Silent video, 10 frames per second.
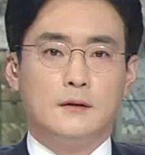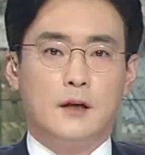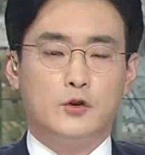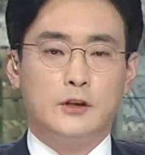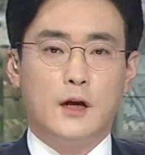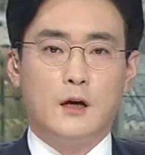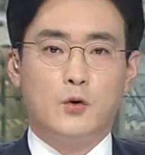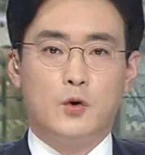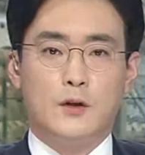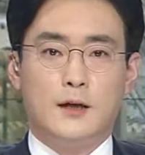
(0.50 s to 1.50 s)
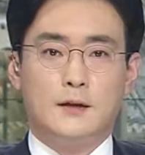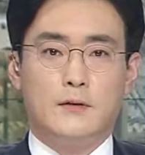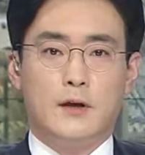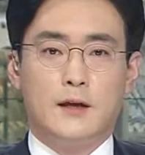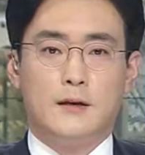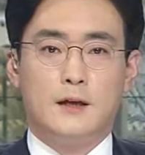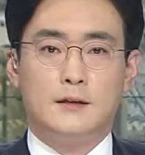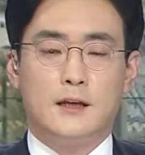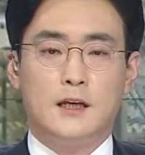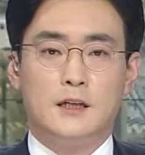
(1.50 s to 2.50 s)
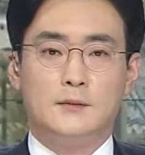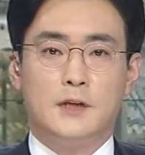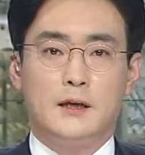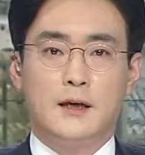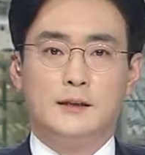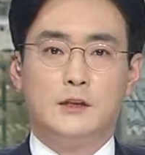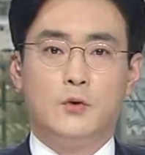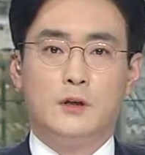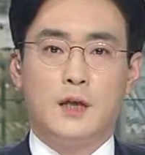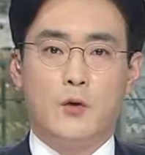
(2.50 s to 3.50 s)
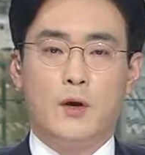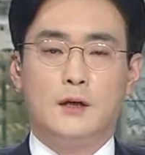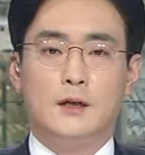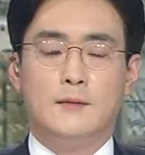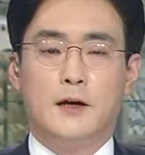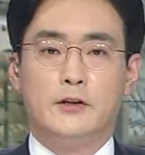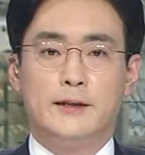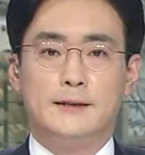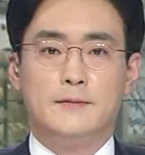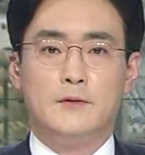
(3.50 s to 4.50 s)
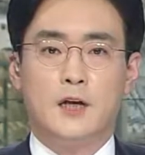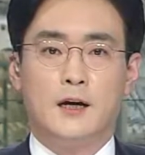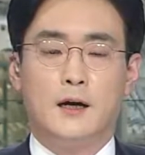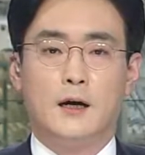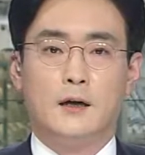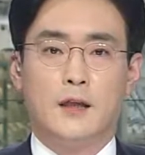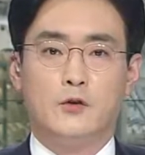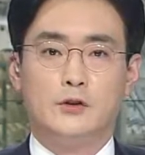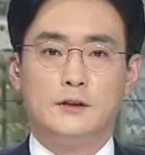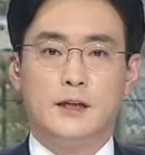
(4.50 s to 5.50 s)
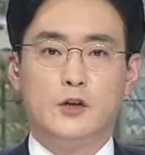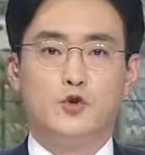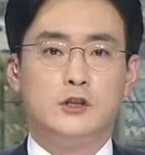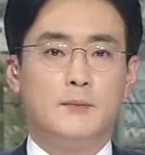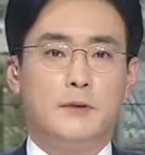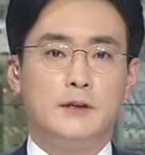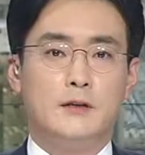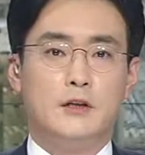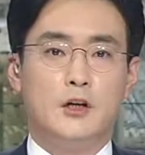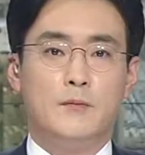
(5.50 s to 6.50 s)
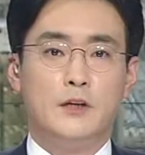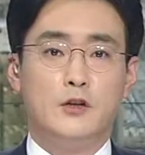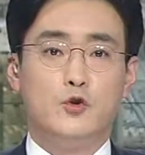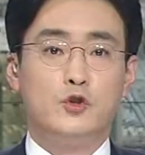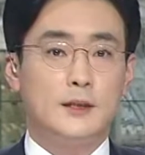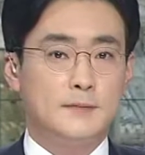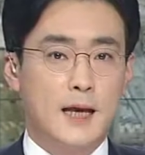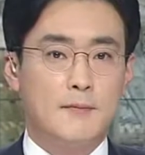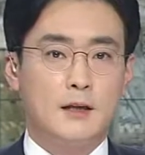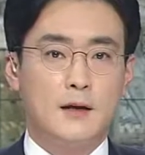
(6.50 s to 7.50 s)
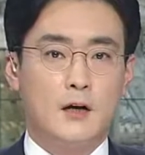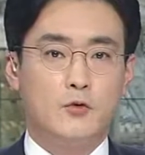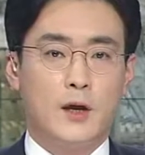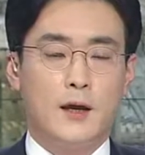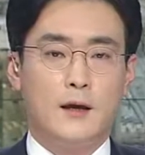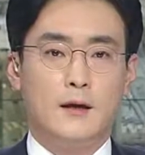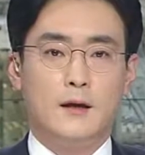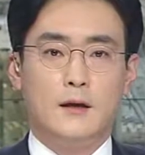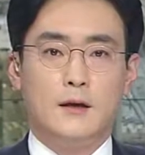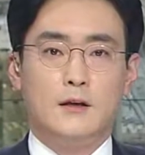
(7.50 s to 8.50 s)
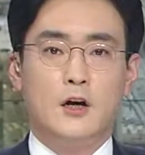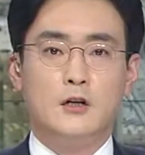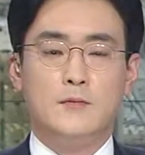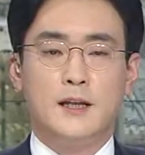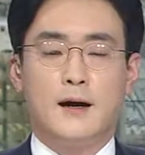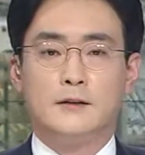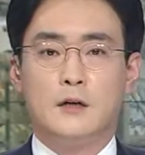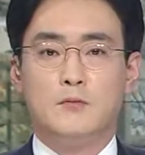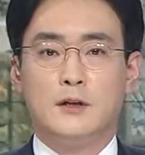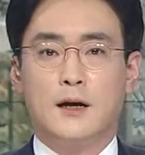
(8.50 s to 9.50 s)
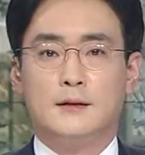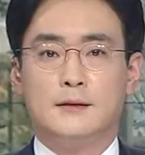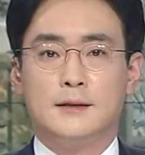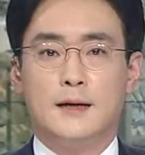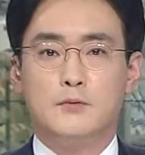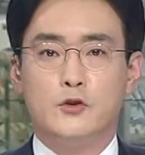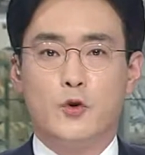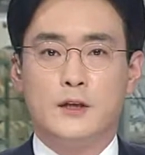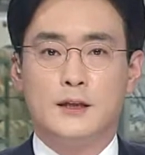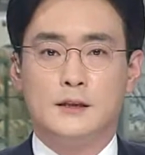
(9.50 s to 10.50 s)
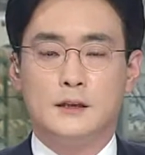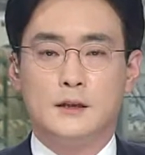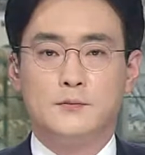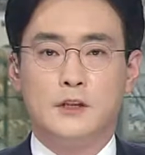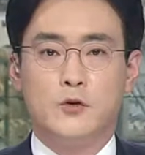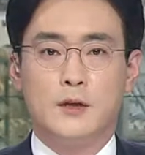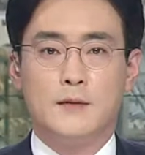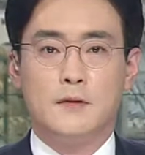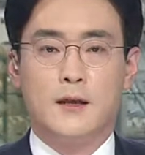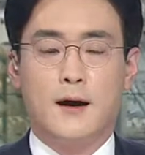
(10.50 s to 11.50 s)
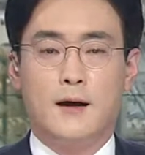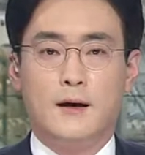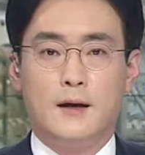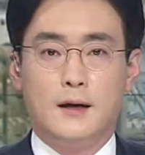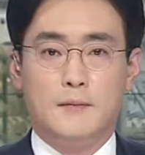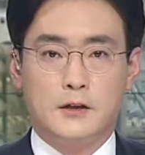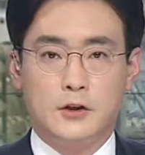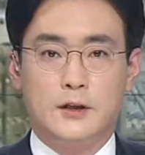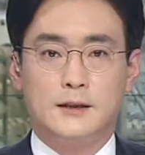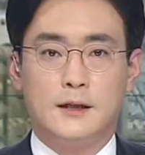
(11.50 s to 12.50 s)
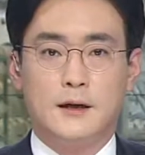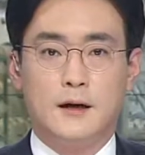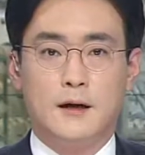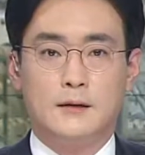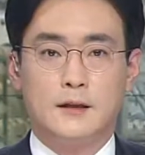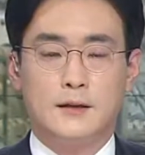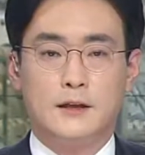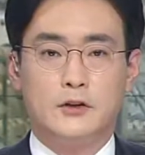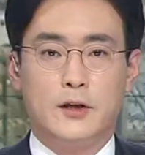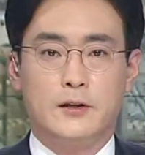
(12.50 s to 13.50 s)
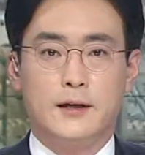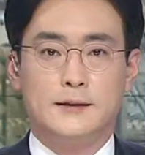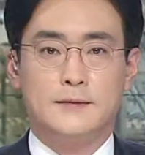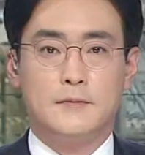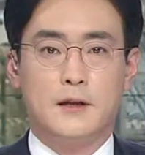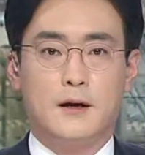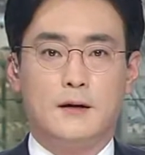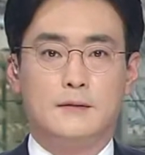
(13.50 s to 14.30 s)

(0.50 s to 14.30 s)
대구시가 코로나 사태에 따른 긴급 생계 지원 계획을 마련했습니다. 대구 전체의 60%를 넘는 64만 가구에 현금이나 선불카드, 상품권이 직접 지원됩니다. 박철희 기자가 자세히 전해드리겠습니다.